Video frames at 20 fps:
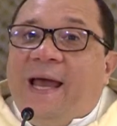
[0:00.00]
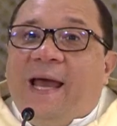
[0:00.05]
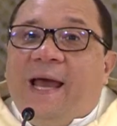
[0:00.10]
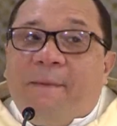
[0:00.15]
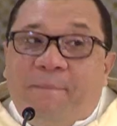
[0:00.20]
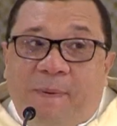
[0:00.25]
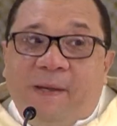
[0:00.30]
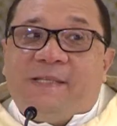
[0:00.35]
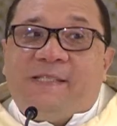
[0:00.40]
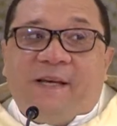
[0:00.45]

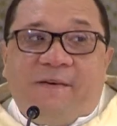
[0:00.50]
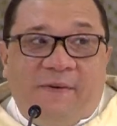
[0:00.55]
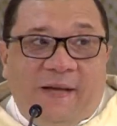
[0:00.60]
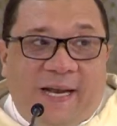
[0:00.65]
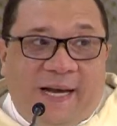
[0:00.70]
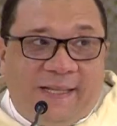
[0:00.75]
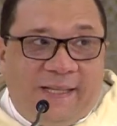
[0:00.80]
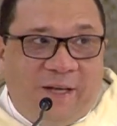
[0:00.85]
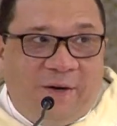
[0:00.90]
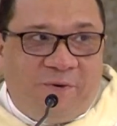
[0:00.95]
é
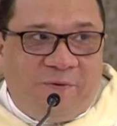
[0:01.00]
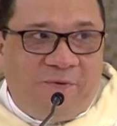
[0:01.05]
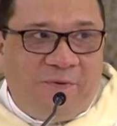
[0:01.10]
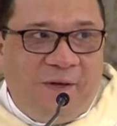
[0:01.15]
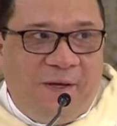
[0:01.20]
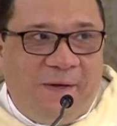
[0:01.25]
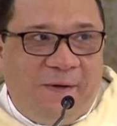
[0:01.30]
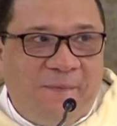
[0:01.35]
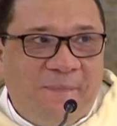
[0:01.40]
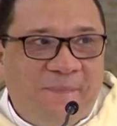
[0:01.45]
perseverar até o
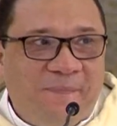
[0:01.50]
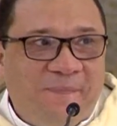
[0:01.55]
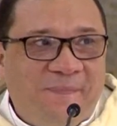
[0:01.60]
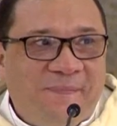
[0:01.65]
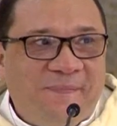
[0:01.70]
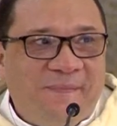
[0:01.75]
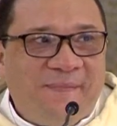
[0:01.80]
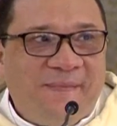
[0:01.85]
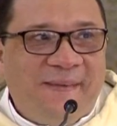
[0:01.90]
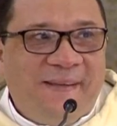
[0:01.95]
fim
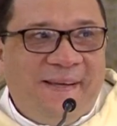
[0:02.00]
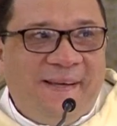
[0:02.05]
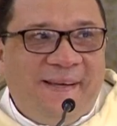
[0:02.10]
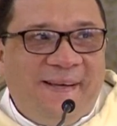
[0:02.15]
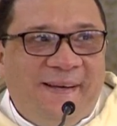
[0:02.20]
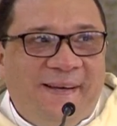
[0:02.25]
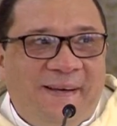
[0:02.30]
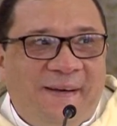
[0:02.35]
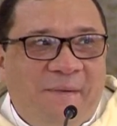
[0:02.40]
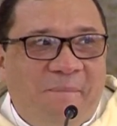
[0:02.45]

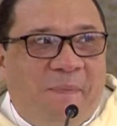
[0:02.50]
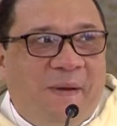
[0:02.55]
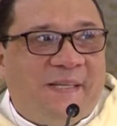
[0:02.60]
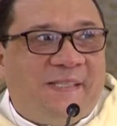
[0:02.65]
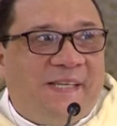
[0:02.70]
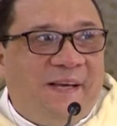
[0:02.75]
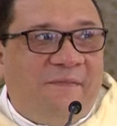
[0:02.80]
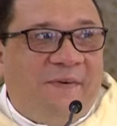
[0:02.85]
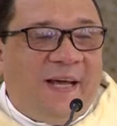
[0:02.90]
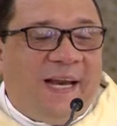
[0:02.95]

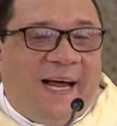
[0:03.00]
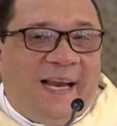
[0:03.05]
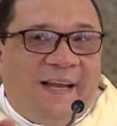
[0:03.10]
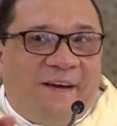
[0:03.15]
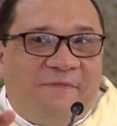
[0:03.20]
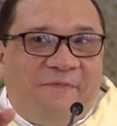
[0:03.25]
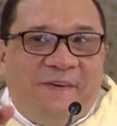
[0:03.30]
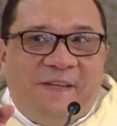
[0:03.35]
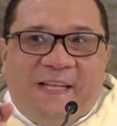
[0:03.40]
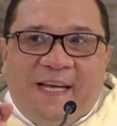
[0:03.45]
perseverar
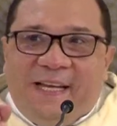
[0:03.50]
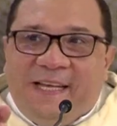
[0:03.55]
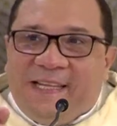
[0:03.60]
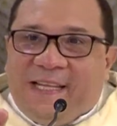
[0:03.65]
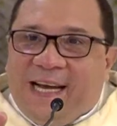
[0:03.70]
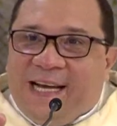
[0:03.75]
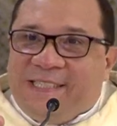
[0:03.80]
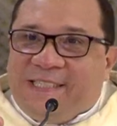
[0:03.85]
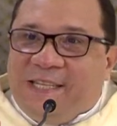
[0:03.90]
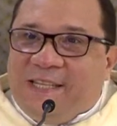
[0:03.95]
na
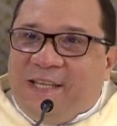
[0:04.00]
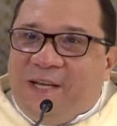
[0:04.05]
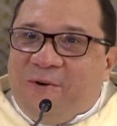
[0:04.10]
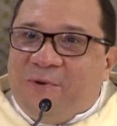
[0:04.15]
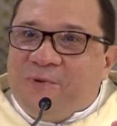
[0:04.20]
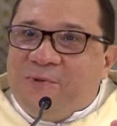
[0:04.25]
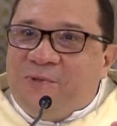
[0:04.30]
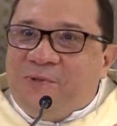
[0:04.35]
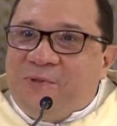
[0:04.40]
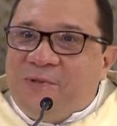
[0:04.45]
fidelidade a
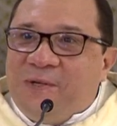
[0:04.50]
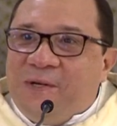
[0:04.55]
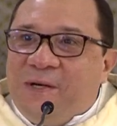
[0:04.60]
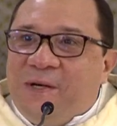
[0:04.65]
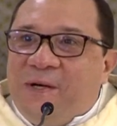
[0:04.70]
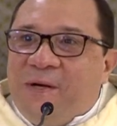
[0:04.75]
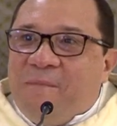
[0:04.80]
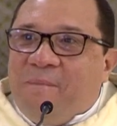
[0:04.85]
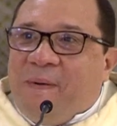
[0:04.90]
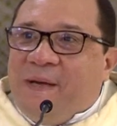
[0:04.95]
Deus,
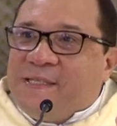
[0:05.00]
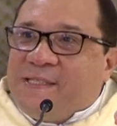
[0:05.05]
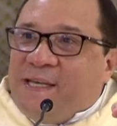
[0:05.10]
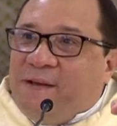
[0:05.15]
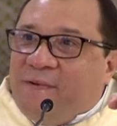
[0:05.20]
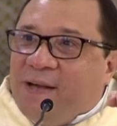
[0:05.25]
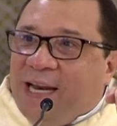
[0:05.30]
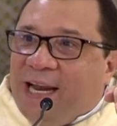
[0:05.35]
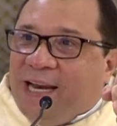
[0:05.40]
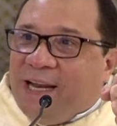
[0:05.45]

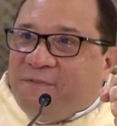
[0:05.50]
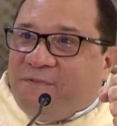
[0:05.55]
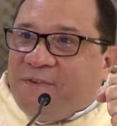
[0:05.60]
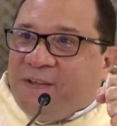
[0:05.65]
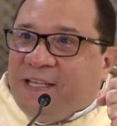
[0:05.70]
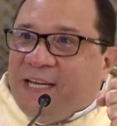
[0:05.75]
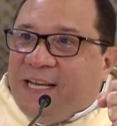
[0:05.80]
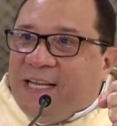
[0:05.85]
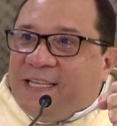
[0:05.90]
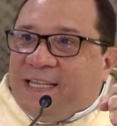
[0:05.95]
perseverar na
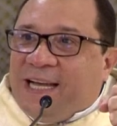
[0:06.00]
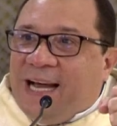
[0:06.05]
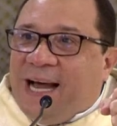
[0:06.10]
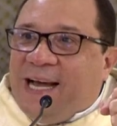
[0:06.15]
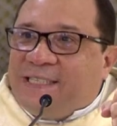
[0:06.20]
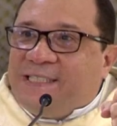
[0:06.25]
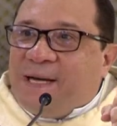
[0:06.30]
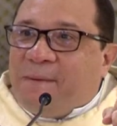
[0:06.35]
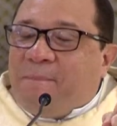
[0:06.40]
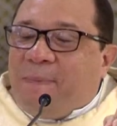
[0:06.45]

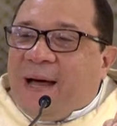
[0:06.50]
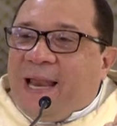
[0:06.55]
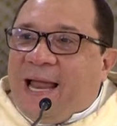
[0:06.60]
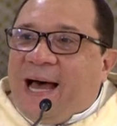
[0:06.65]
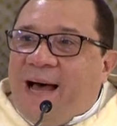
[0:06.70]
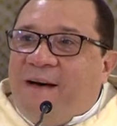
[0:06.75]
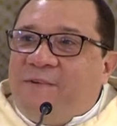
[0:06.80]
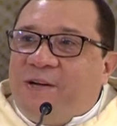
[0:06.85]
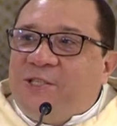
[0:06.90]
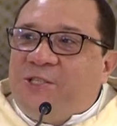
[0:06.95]
fidelidade à
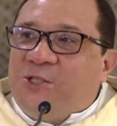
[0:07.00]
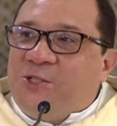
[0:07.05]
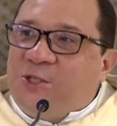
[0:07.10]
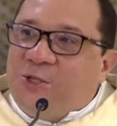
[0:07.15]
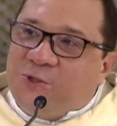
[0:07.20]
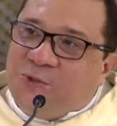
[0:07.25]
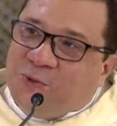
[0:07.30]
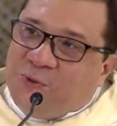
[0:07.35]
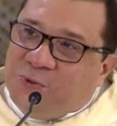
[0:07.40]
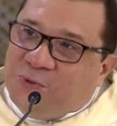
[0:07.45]
palavra de
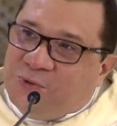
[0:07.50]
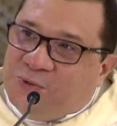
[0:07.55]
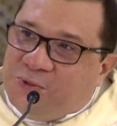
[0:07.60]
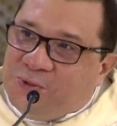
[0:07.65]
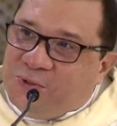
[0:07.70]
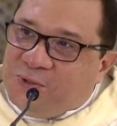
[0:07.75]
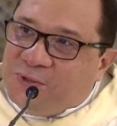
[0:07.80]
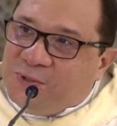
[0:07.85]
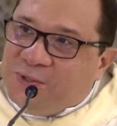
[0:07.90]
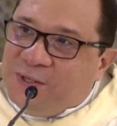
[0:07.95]

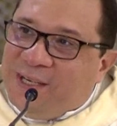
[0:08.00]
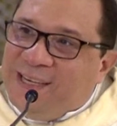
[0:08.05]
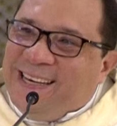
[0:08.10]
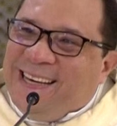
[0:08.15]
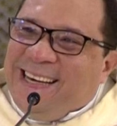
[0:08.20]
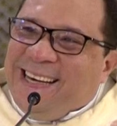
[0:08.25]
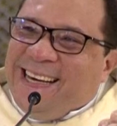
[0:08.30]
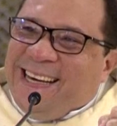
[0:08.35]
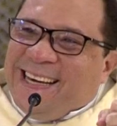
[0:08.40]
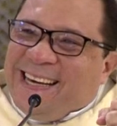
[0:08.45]
Jesus.
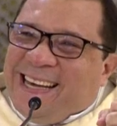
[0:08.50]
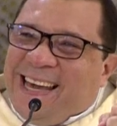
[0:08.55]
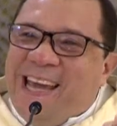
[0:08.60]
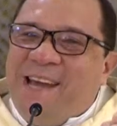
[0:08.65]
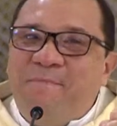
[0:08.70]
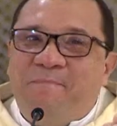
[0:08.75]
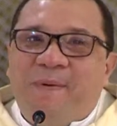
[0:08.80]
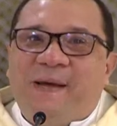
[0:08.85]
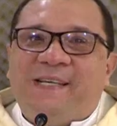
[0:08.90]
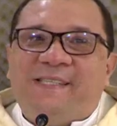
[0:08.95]

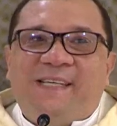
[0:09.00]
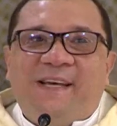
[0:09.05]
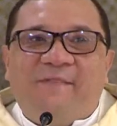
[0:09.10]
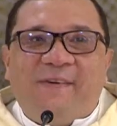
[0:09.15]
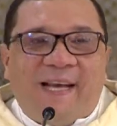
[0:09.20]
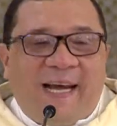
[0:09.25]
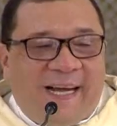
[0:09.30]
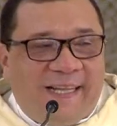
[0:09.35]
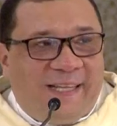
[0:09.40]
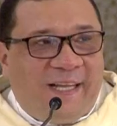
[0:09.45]
Quem
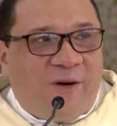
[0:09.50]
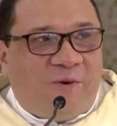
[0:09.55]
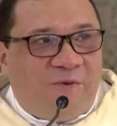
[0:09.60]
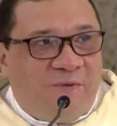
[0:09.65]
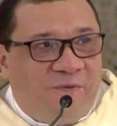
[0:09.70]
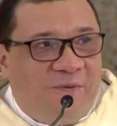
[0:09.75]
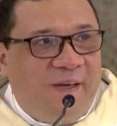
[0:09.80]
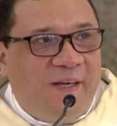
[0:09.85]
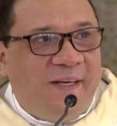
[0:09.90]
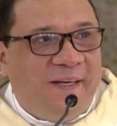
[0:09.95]
perseverar até o
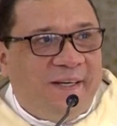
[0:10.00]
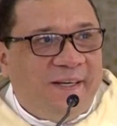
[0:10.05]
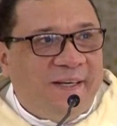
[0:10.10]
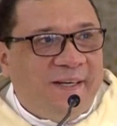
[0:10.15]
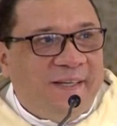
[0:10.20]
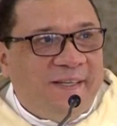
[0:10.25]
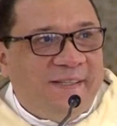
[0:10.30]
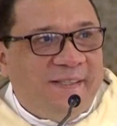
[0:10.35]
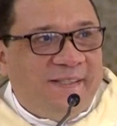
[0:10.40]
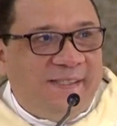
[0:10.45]
fim
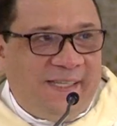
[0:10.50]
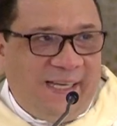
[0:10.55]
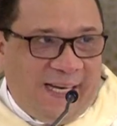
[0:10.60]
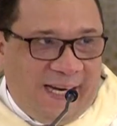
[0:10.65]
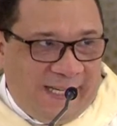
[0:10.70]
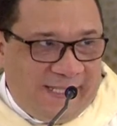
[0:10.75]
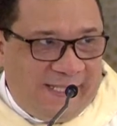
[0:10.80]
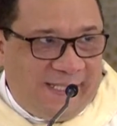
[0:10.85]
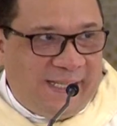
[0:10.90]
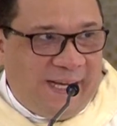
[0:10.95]

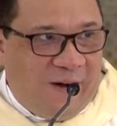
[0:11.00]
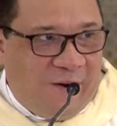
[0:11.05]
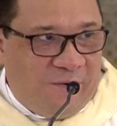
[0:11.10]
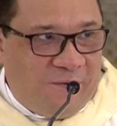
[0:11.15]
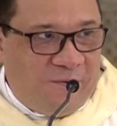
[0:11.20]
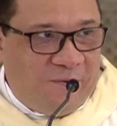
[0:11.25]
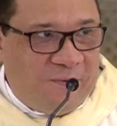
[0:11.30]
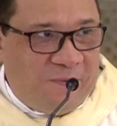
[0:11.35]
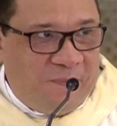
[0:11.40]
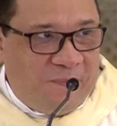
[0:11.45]
será
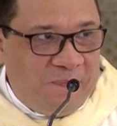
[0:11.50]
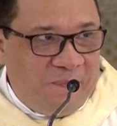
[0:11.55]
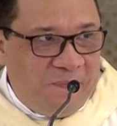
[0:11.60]
salvo.